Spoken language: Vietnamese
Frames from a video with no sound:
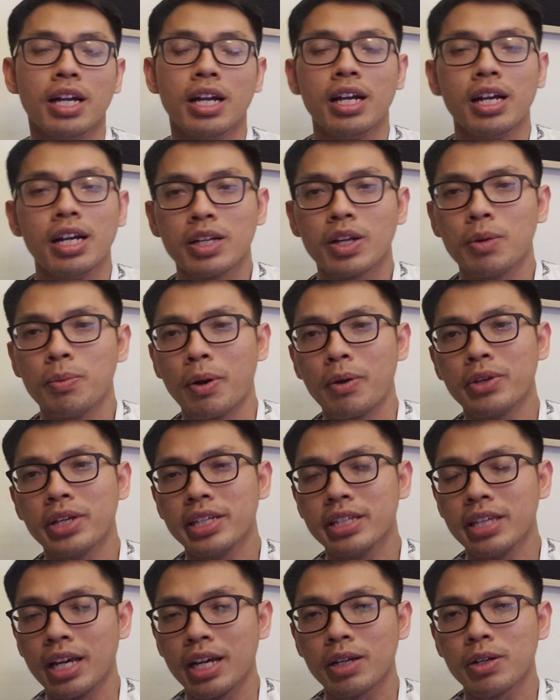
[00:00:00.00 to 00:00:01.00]
uh, cô Bảo
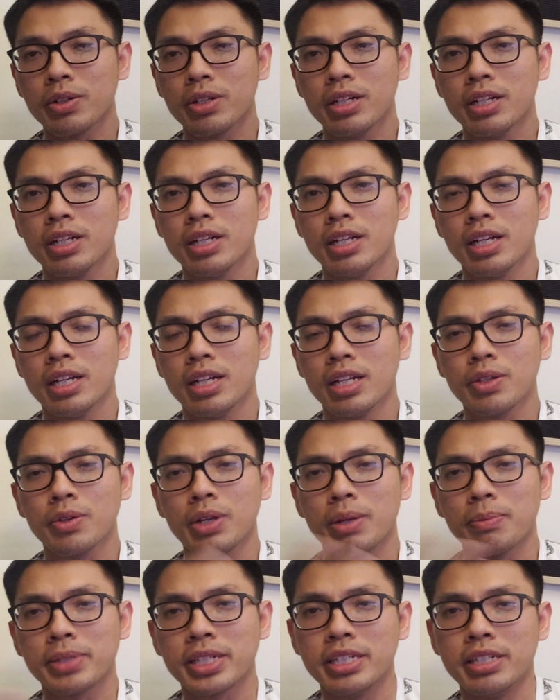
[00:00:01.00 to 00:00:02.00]
Ly vợ của uh,
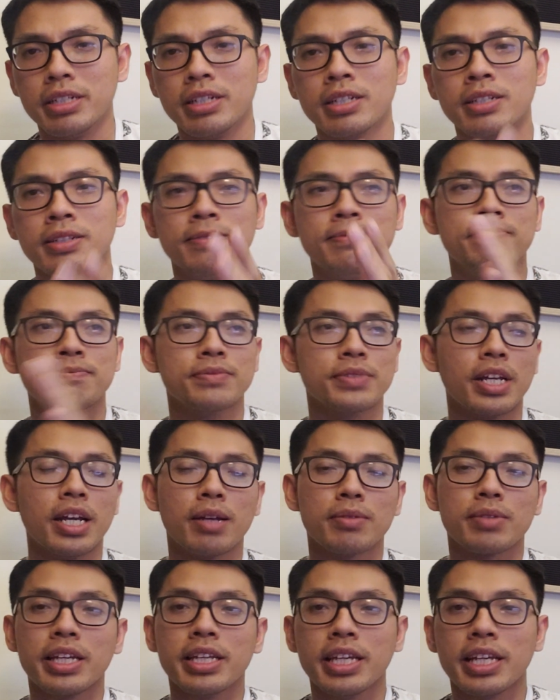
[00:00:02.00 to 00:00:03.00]
chú Nam Cường
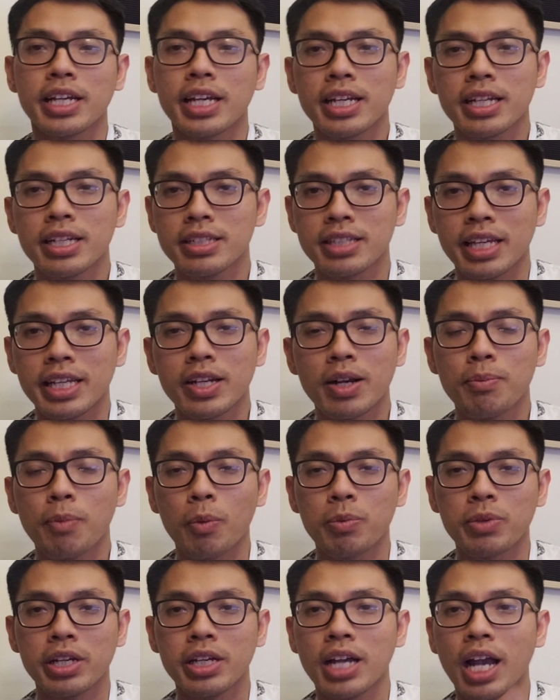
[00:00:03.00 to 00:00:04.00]
không tại vì cái chỉ có
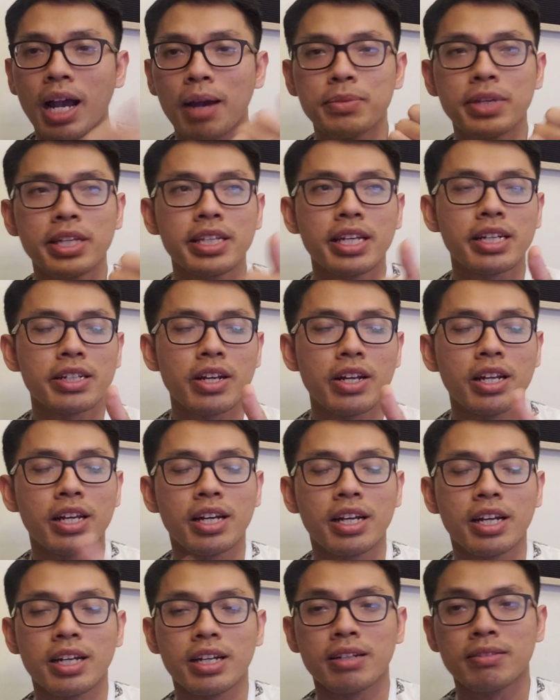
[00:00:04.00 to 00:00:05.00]
một trường hợp duy nhất đó
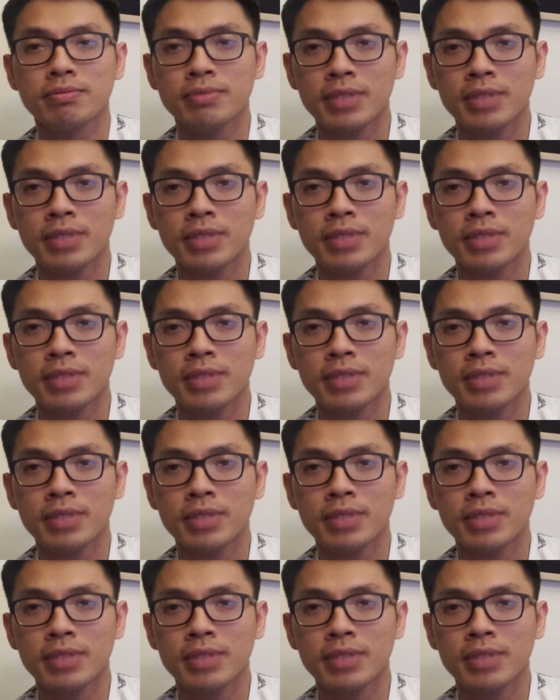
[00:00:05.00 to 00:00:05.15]
là